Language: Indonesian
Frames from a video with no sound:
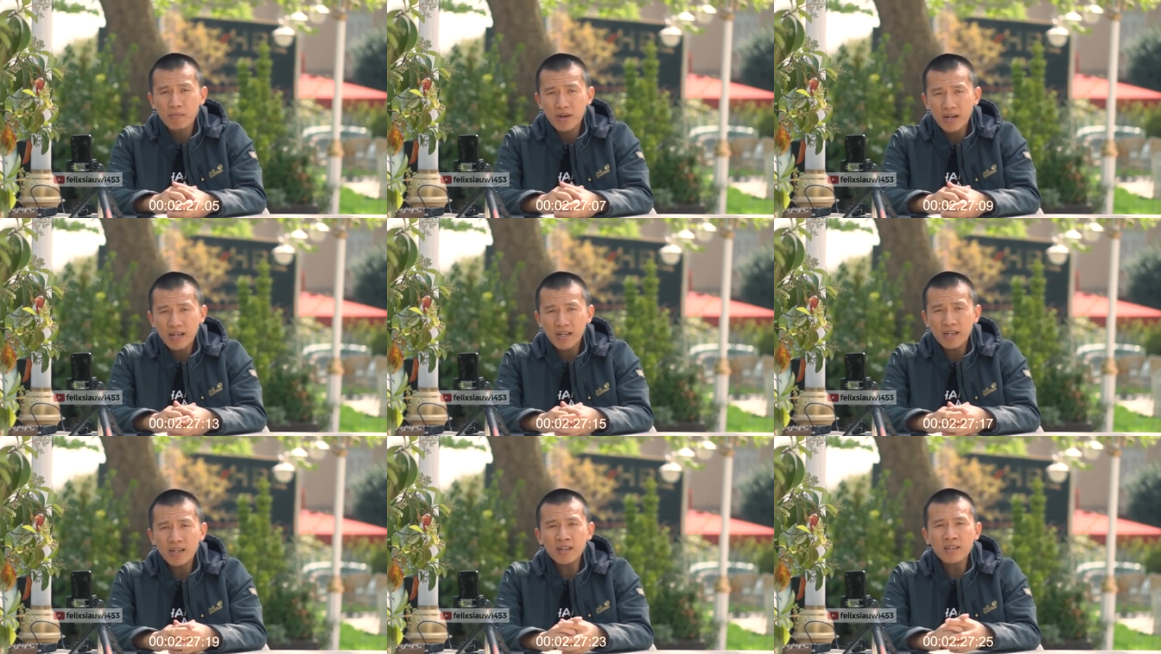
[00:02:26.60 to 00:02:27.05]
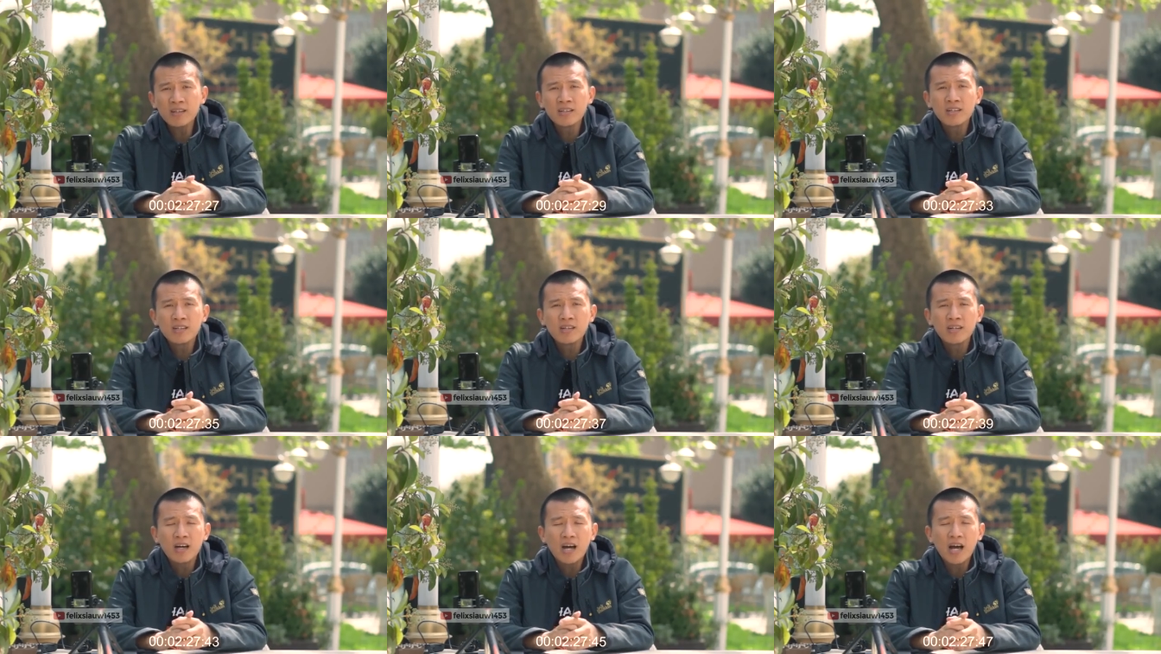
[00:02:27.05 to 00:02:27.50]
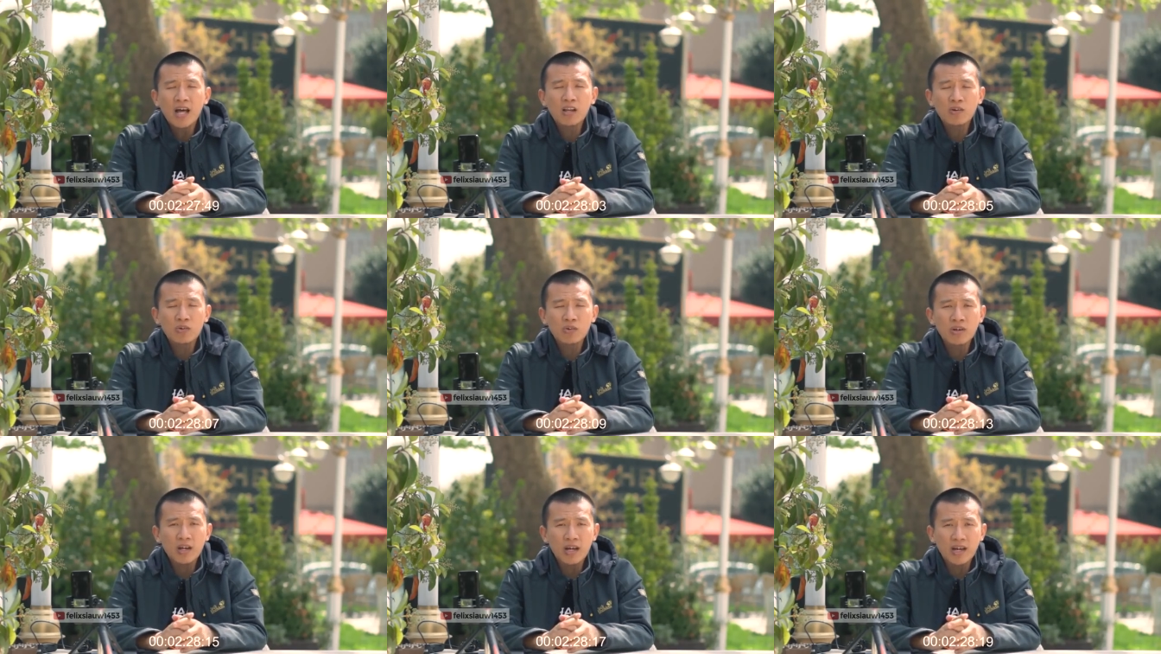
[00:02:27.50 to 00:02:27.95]
maka
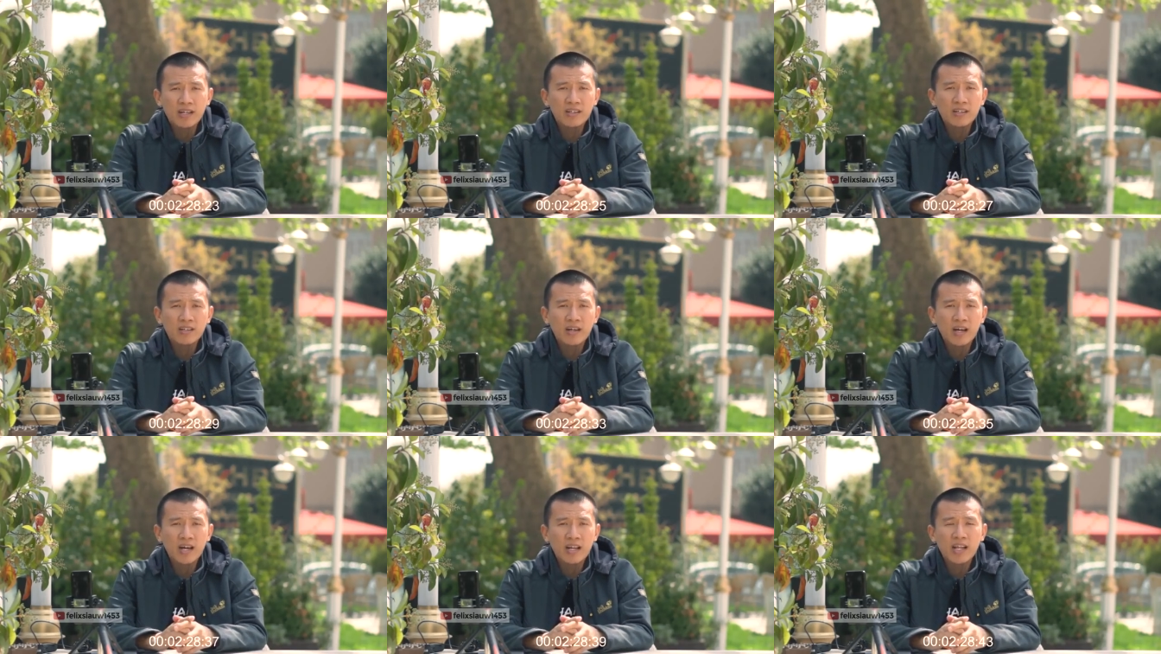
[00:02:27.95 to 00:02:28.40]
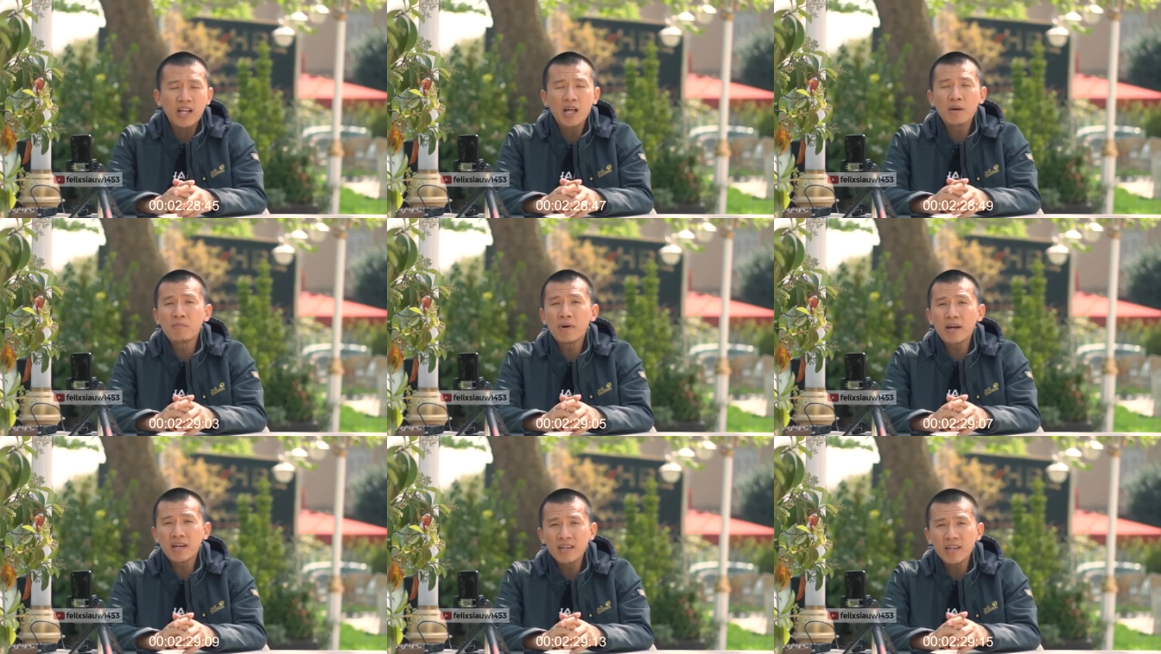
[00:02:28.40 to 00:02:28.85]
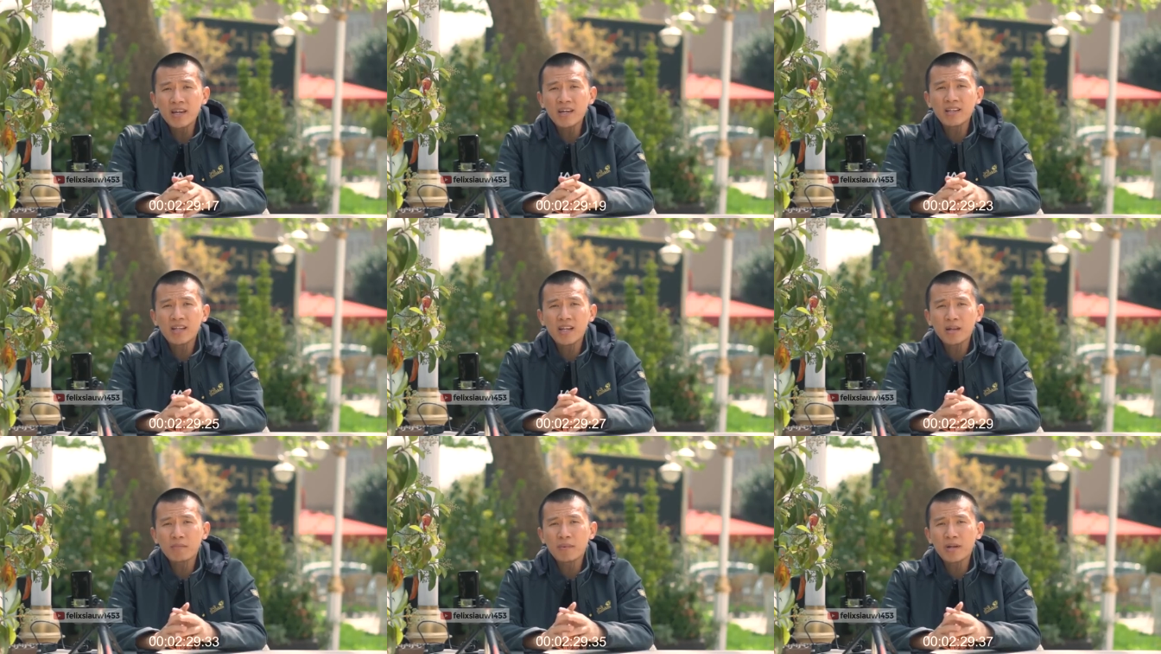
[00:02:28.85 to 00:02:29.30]
Al-Quran adalah
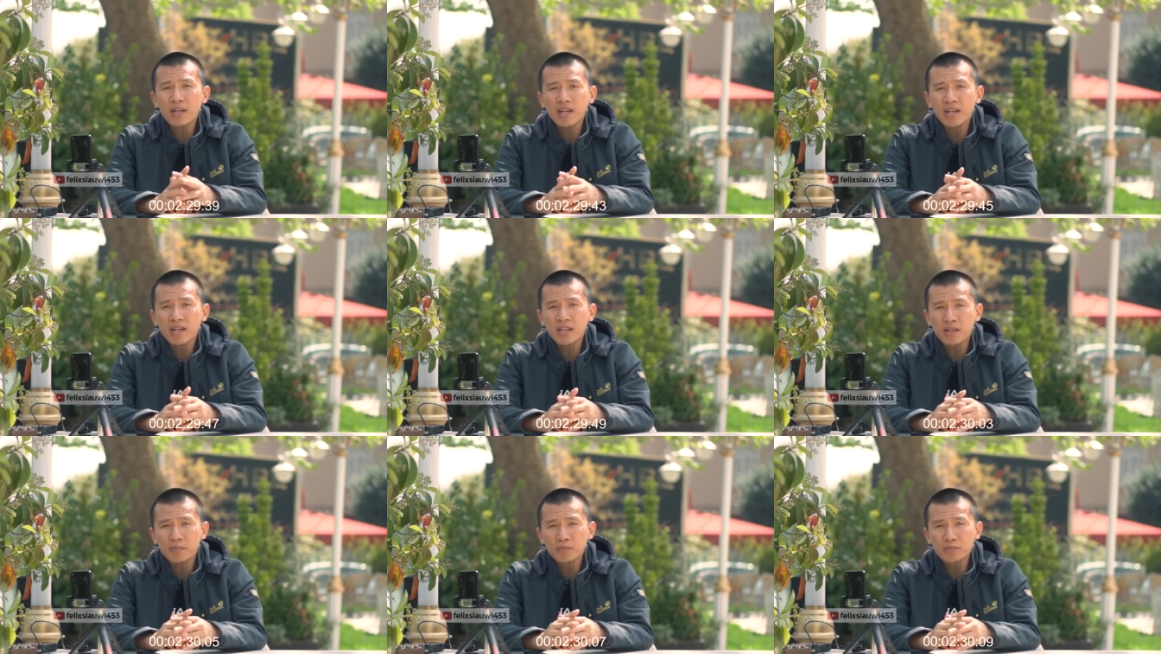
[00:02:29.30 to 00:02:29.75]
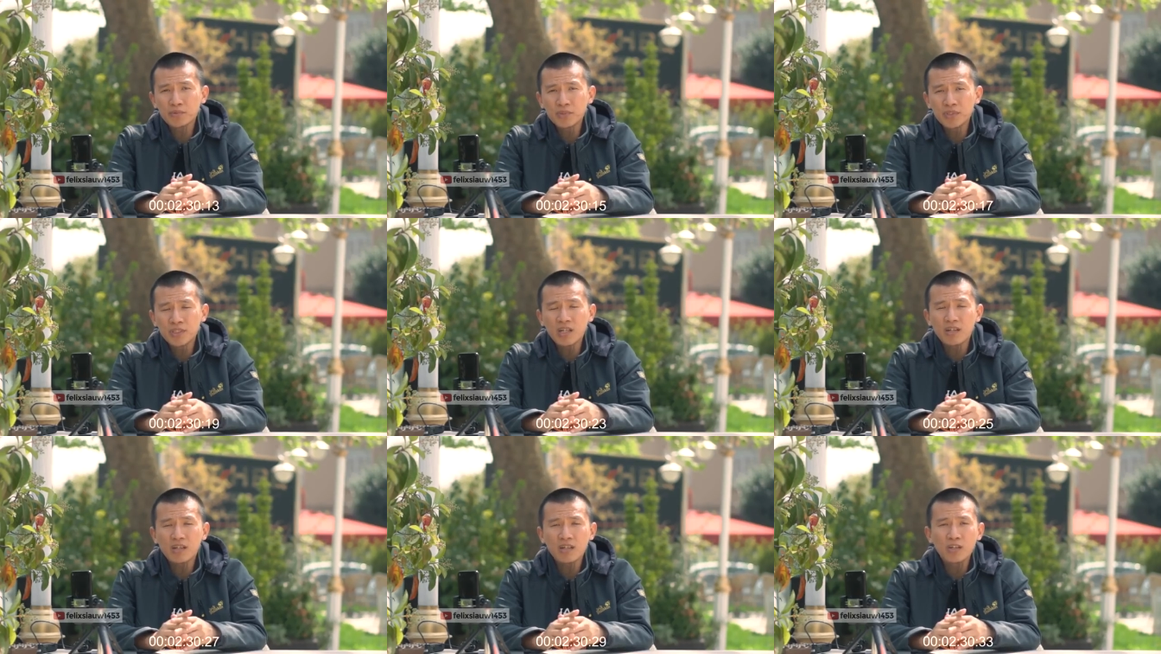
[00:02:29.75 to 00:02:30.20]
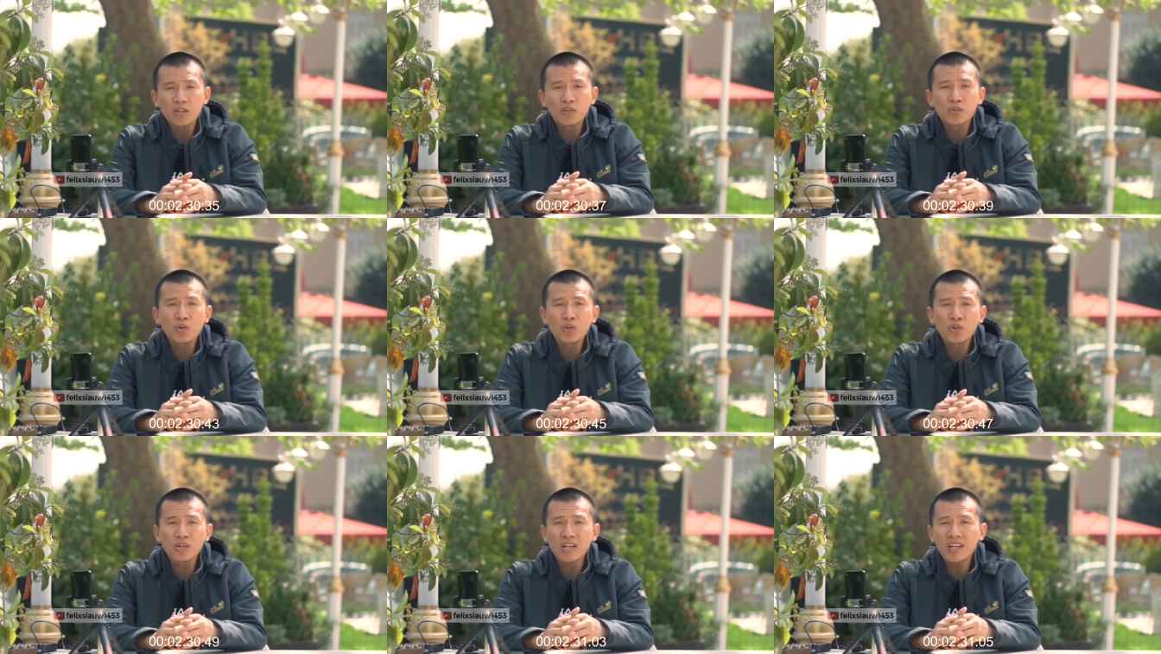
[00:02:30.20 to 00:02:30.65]
bagian daripada kitab suci yang Allah
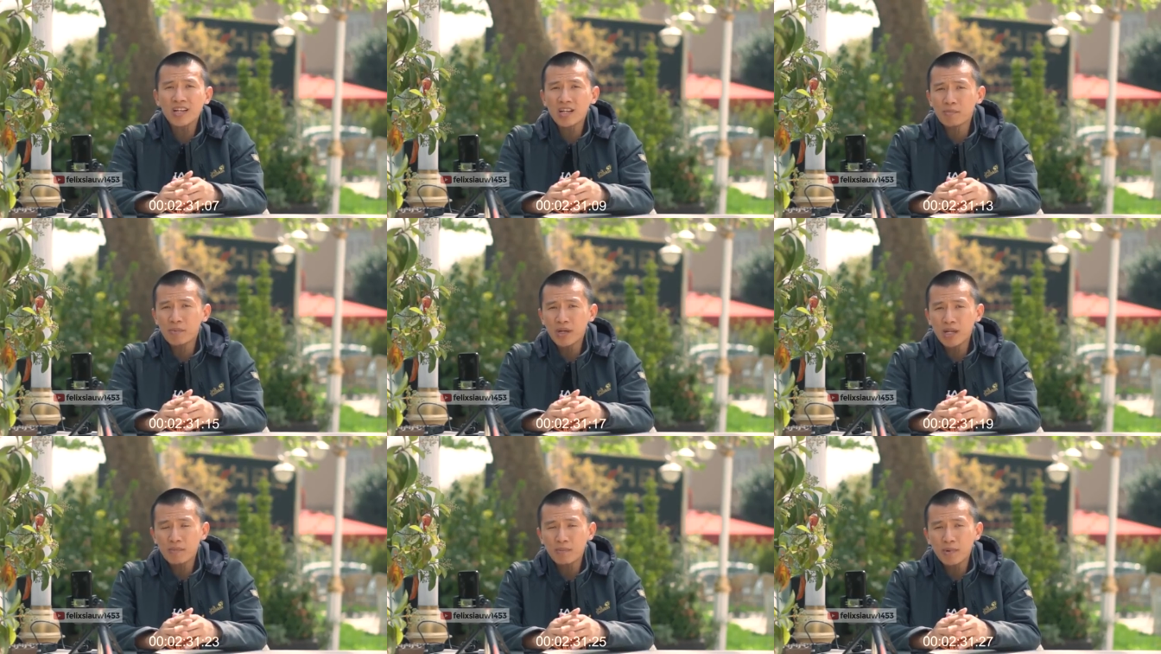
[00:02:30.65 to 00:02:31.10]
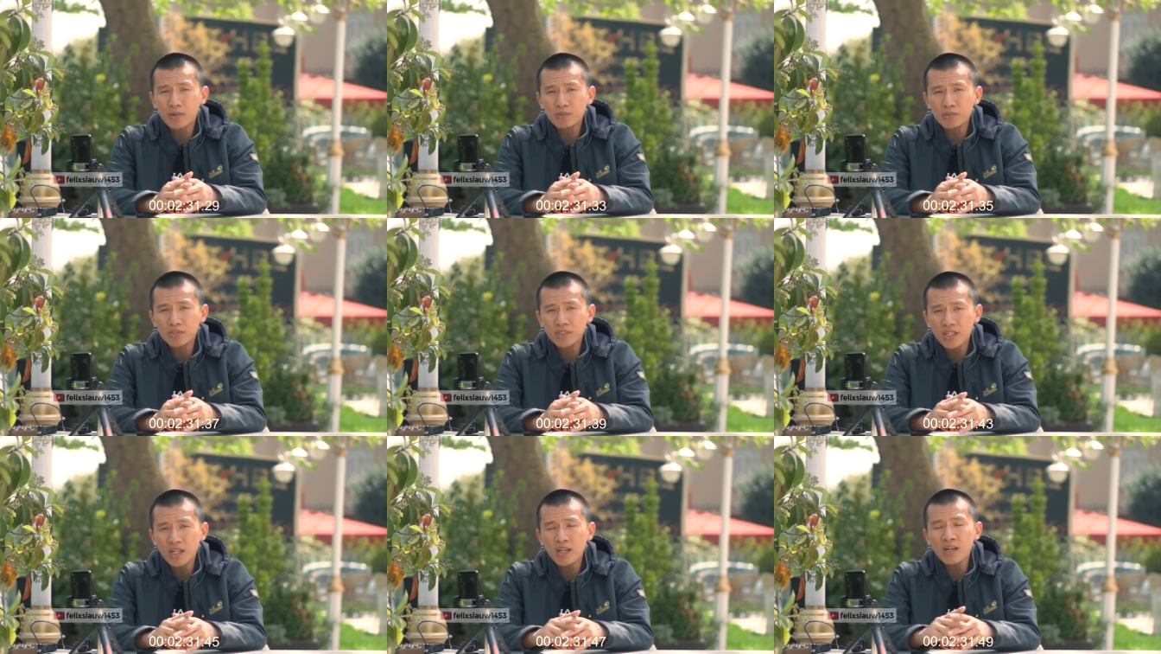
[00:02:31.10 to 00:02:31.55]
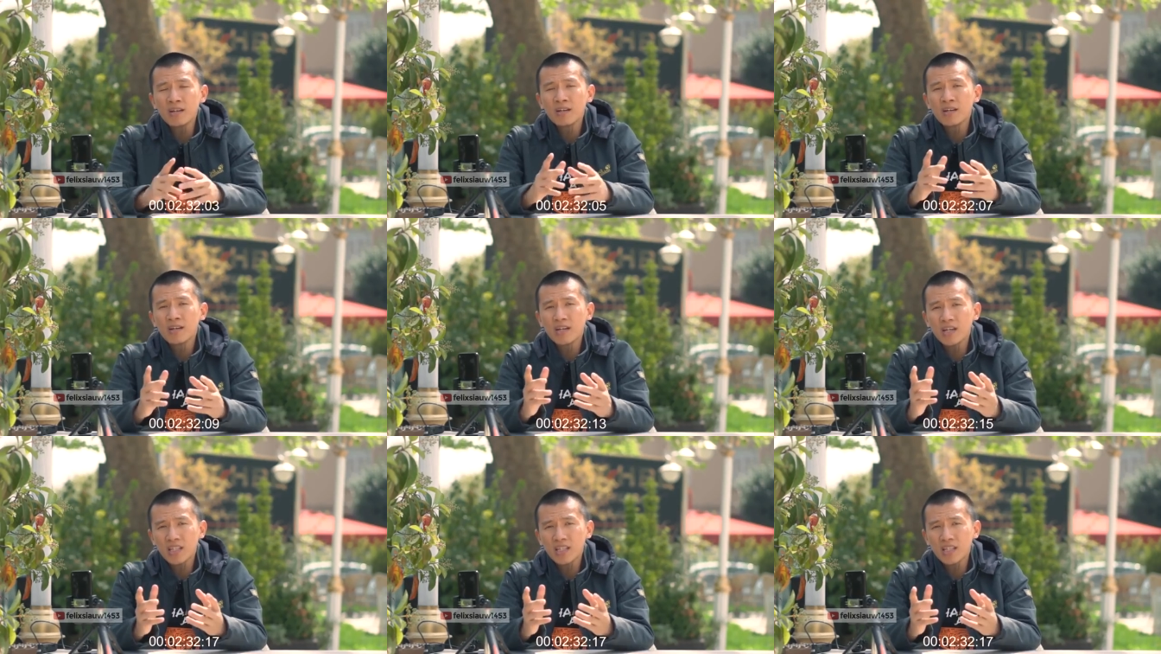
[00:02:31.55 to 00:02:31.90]
turunkan kepada manusia,